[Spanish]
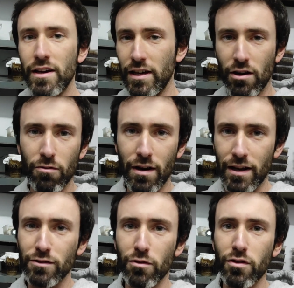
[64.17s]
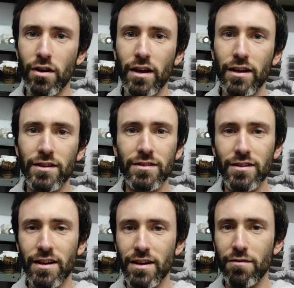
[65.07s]
y con unas instrucciones
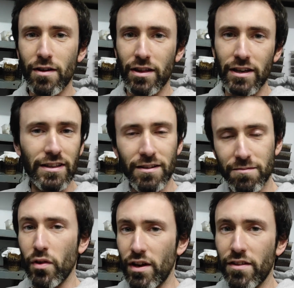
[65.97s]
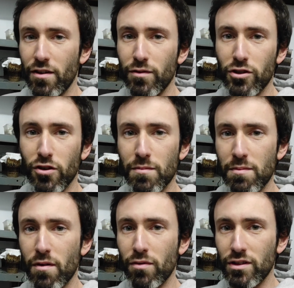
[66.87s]
eh, facilitas poder haceros vosotros
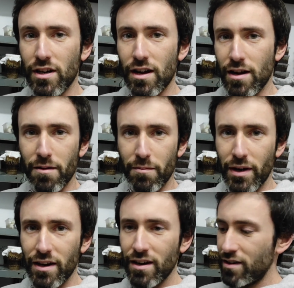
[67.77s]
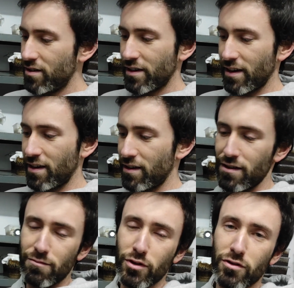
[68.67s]
mismos vuestra mezcla y que
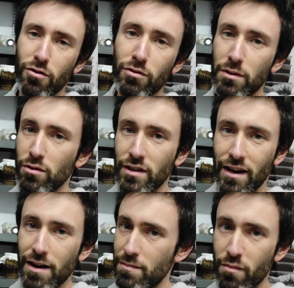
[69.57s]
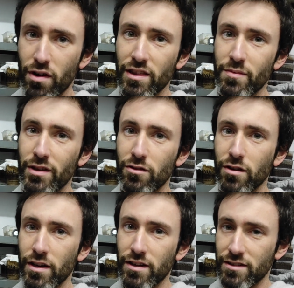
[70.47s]
vuestros cultivos tengan el mismo rendimiento
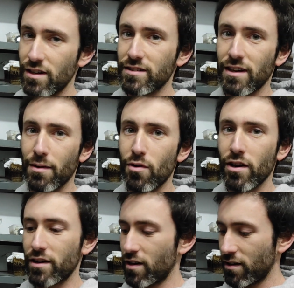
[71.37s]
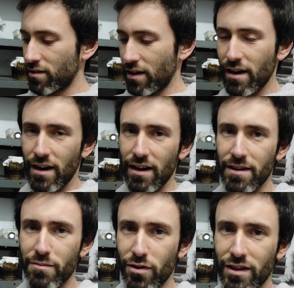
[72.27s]
que le sacamos aquí en, en
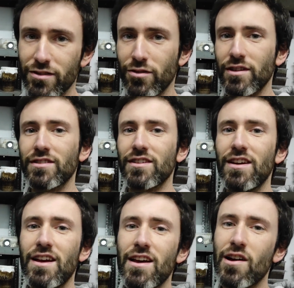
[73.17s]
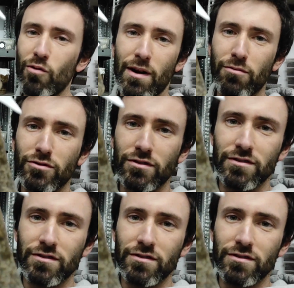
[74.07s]
Kanaki porque esto es un abuso.